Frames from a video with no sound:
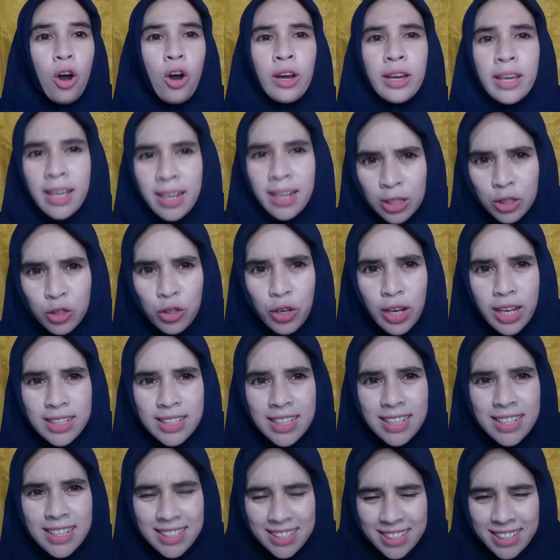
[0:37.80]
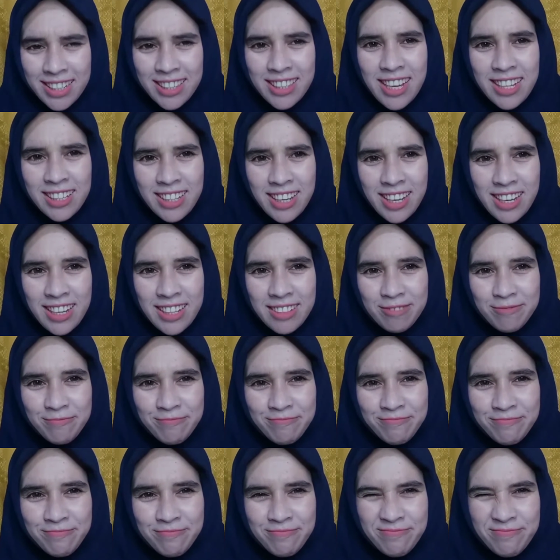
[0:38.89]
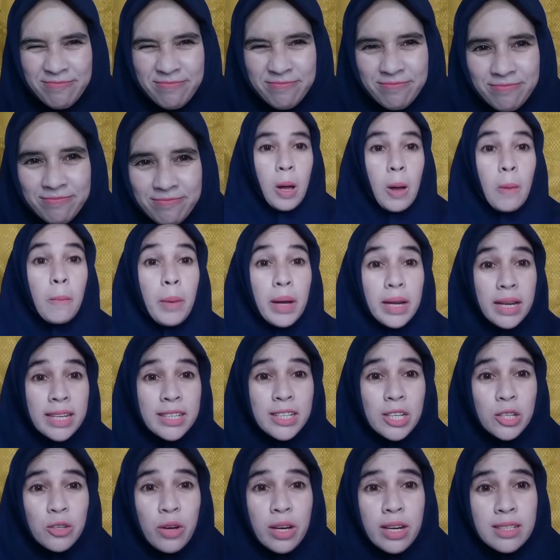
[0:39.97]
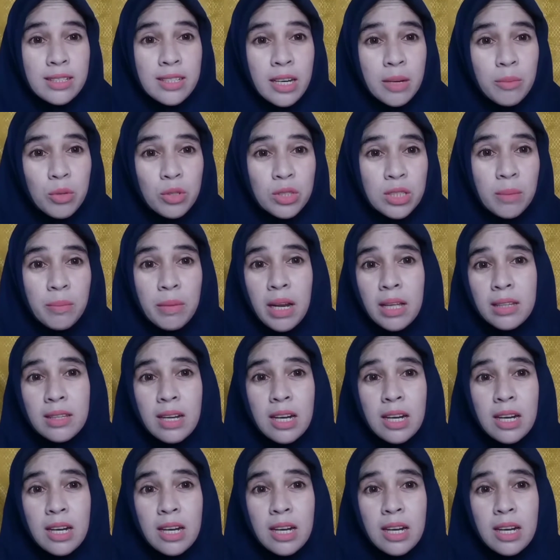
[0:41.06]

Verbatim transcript: Oke langsung aja ke ceritanya. Pada Januari 1956